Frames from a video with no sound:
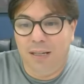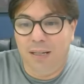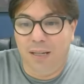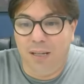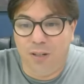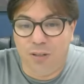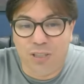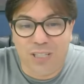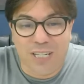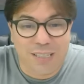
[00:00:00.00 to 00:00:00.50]

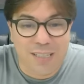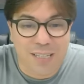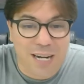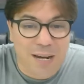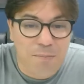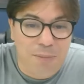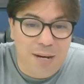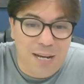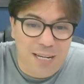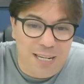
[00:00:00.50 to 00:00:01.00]
Eu já
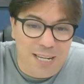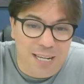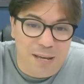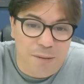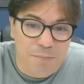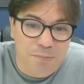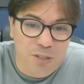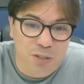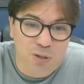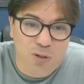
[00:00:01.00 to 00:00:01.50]
trabalhei,
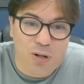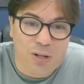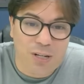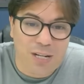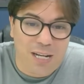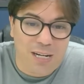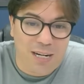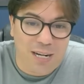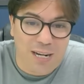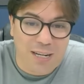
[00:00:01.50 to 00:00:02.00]
a
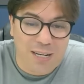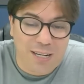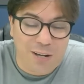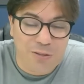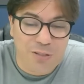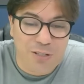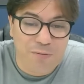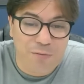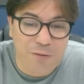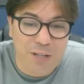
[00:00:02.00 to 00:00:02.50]
missionária
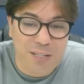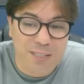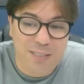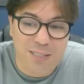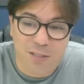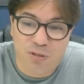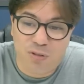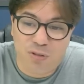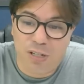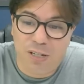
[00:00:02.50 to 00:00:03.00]
Raquel já foi
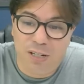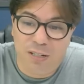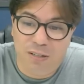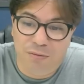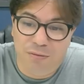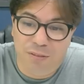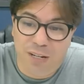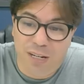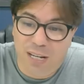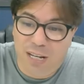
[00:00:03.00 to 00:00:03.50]
assessora de
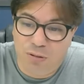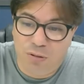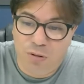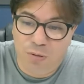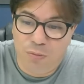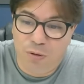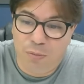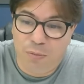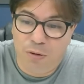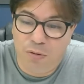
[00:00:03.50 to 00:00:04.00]
vereador,
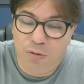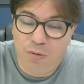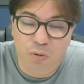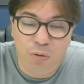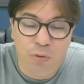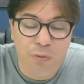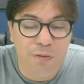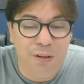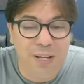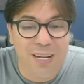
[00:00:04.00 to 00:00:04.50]
meu irmão.
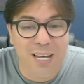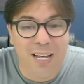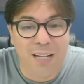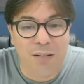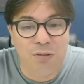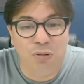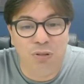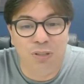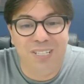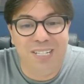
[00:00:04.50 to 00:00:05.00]
O
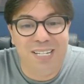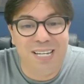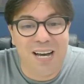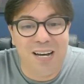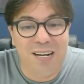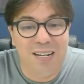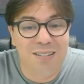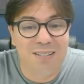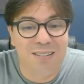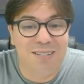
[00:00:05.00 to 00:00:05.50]
vereador tinha
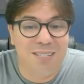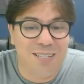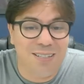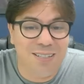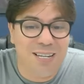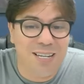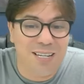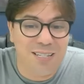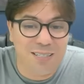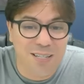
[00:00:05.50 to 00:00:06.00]
ânsia
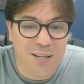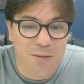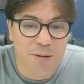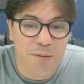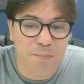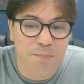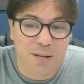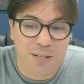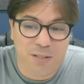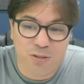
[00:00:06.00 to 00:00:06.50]
de
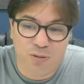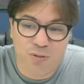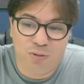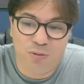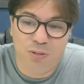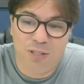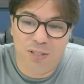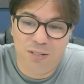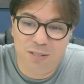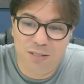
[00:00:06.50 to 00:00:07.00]
receber
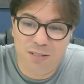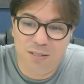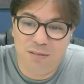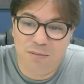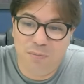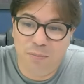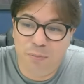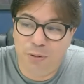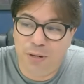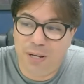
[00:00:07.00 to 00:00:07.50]

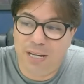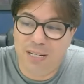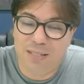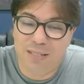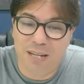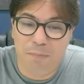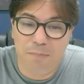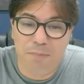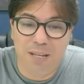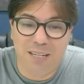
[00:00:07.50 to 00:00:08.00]
pastores, porque ele
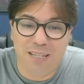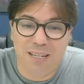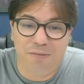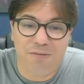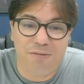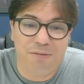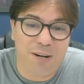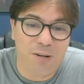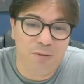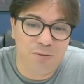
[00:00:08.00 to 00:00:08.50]
sabia da
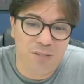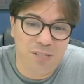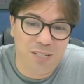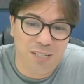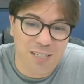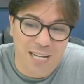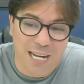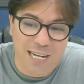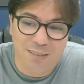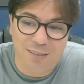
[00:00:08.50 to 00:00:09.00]

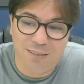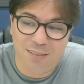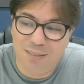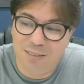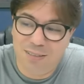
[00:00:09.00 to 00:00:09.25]
falsidade.